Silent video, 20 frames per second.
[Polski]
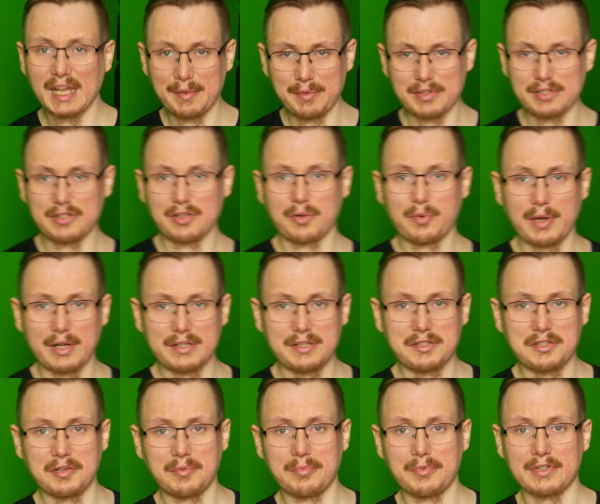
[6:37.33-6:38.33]
Tam jest
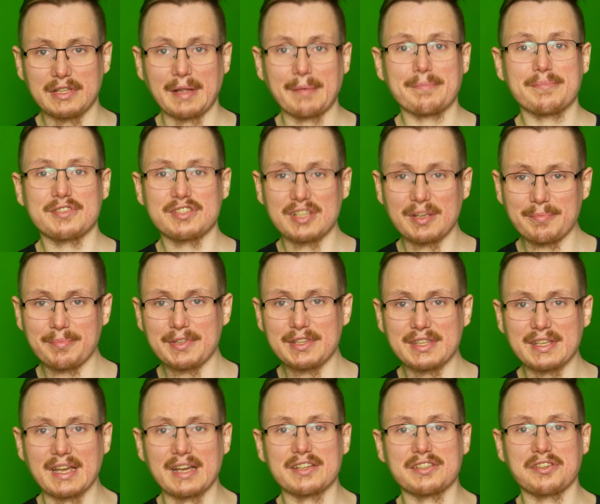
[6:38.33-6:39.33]
dokładnie zrobiona
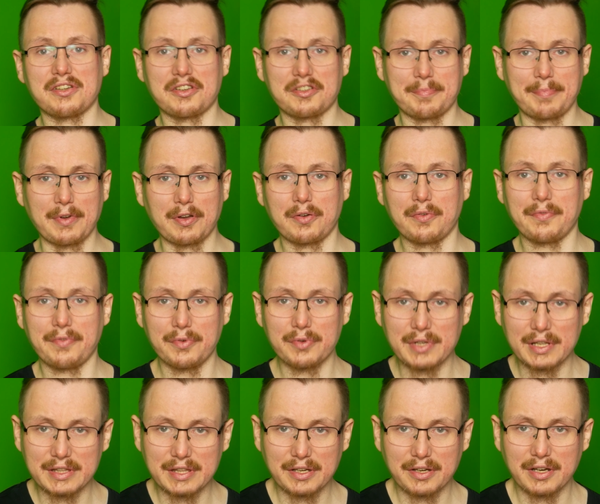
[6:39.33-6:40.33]
przebitka, gdzie
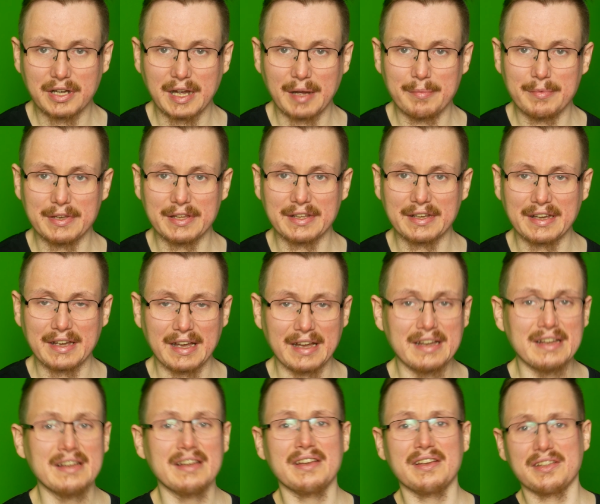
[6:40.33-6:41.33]
rozpakowuję tego
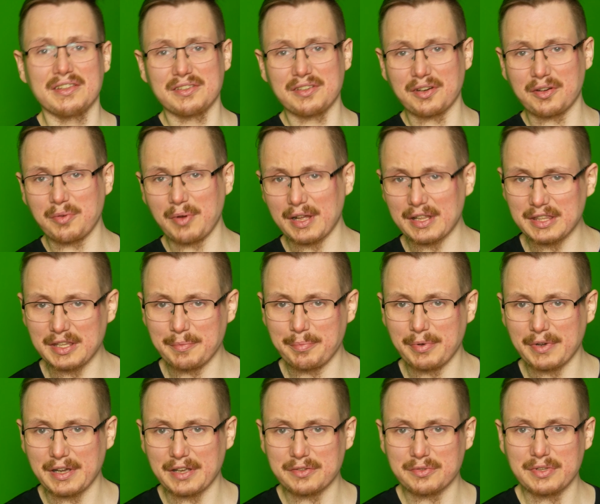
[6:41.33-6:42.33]
kamlinka, dokładnie
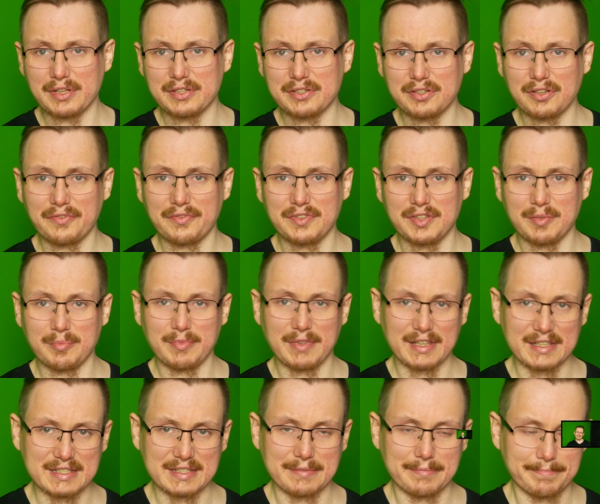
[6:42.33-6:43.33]
pokazuję, co w nim
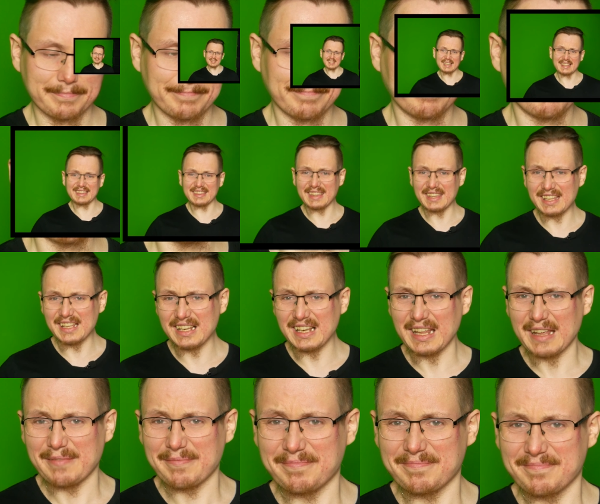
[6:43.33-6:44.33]
jest. I to na
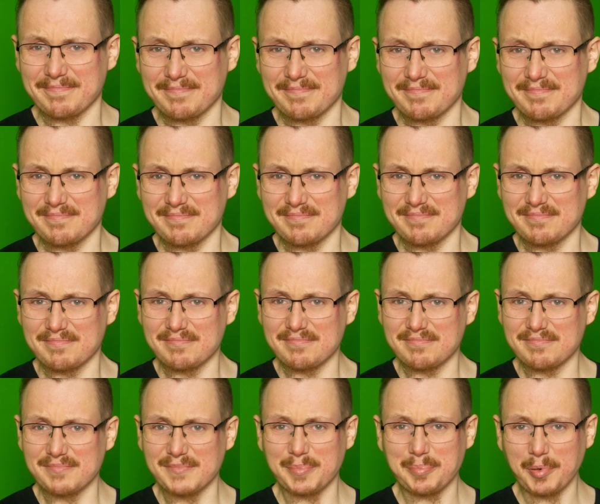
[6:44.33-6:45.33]
tyle
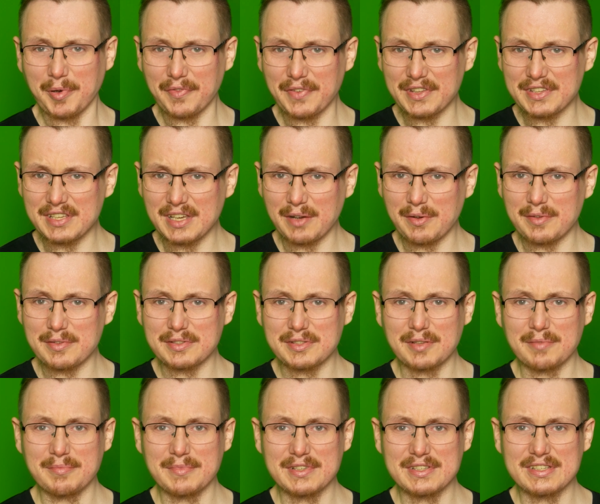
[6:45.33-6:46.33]
powiedziałem,
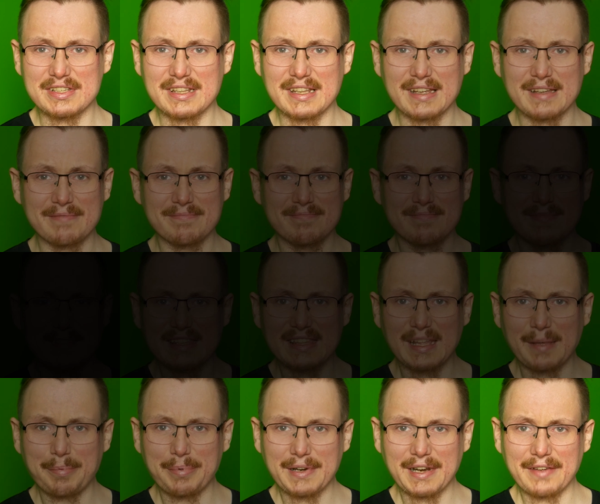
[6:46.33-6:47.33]
co myślę i
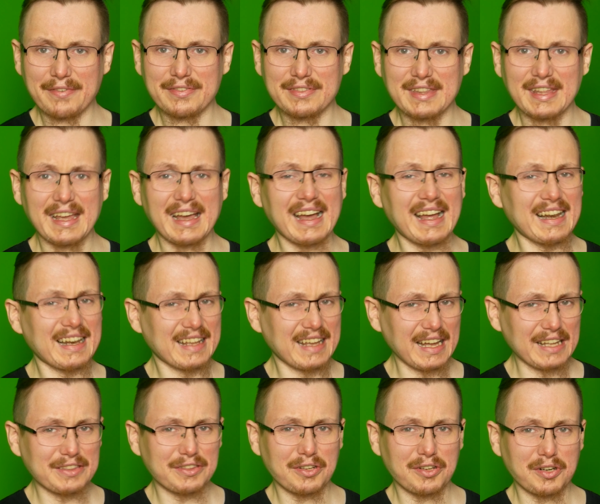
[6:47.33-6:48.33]
naprawdę
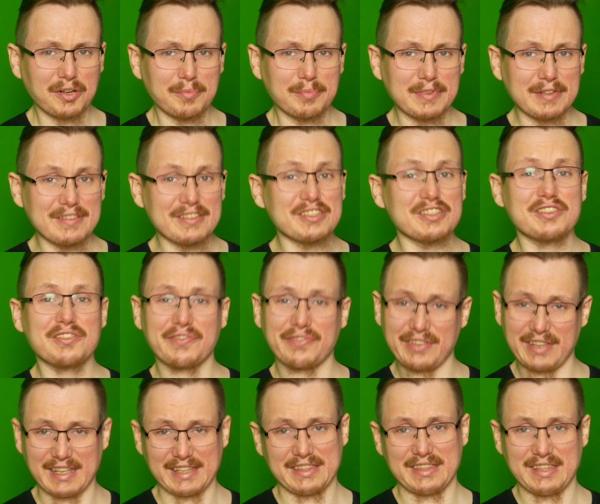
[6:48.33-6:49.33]
Algato robi
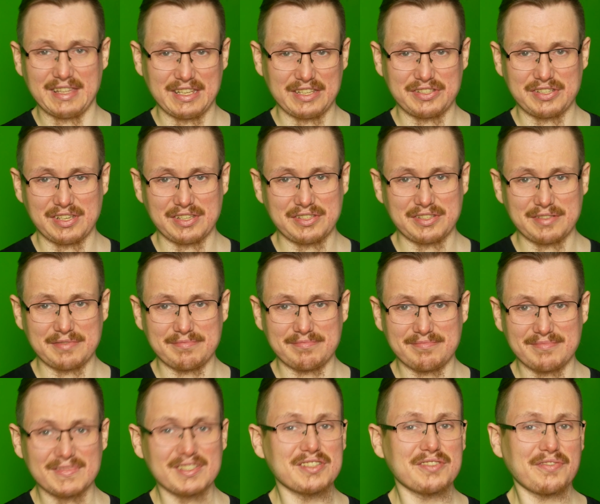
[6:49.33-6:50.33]
świetne rzeczy.
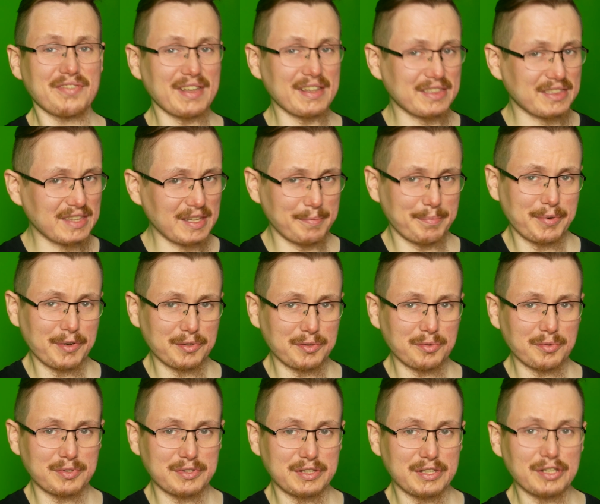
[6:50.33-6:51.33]
Świetne
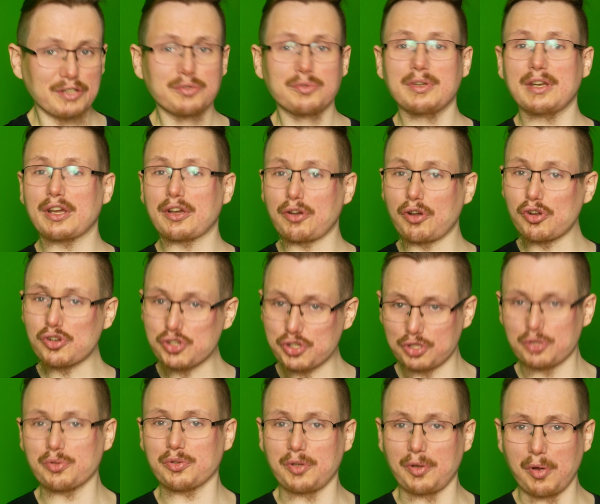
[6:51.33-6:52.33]
produkty, które
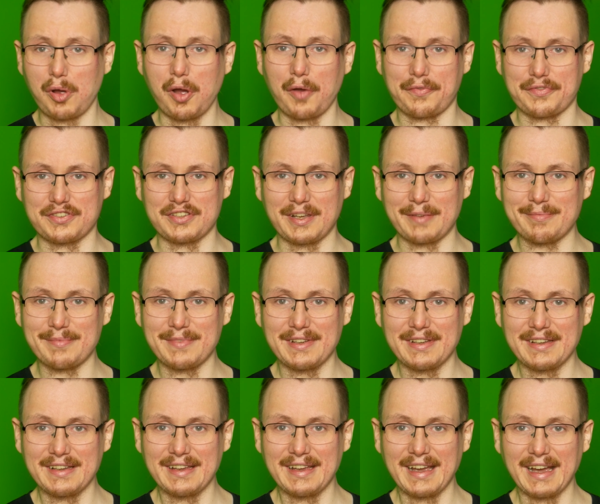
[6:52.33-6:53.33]
kosztują, owszem,
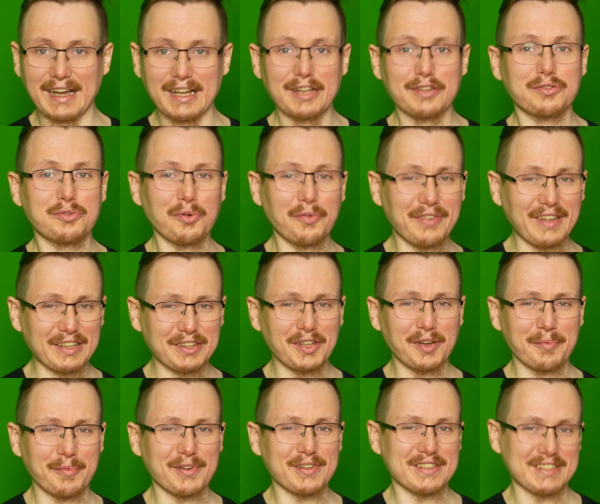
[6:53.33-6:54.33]
ale tu
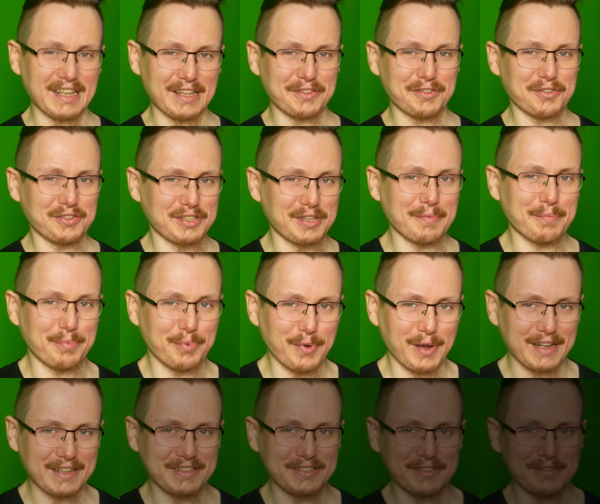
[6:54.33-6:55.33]
wiadomo za co się
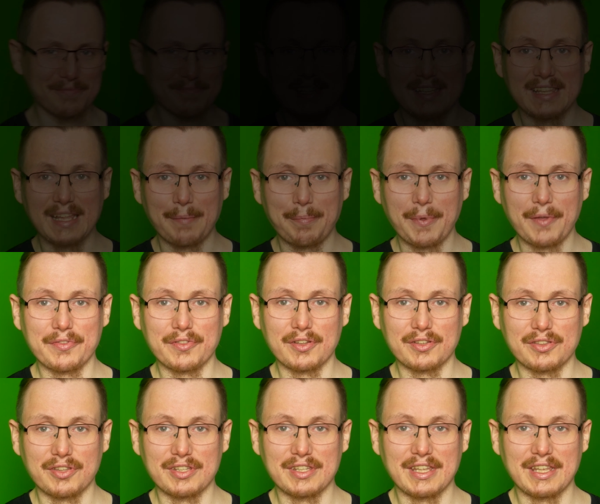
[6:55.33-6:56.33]
płaci. I na
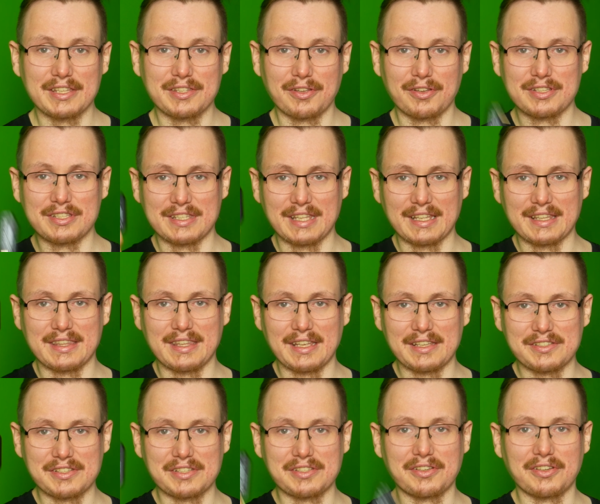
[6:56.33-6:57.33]
pewno to nie jest
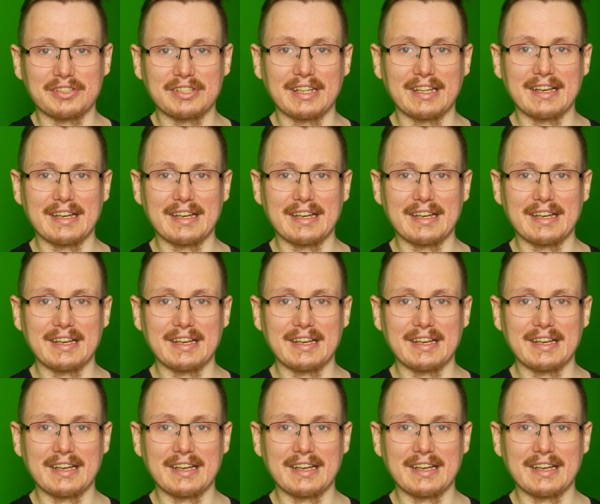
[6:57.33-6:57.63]
ostatnia rzecz od